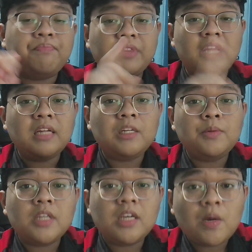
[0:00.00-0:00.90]
Dan kalian
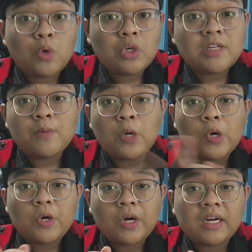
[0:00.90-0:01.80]
bisa gabung ke
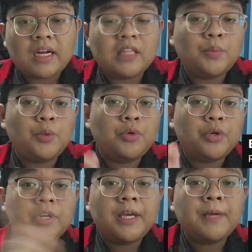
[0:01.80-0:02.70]
Brokor ataupun
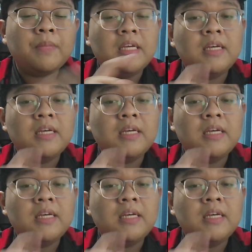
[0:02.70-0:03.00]
Brokor geng.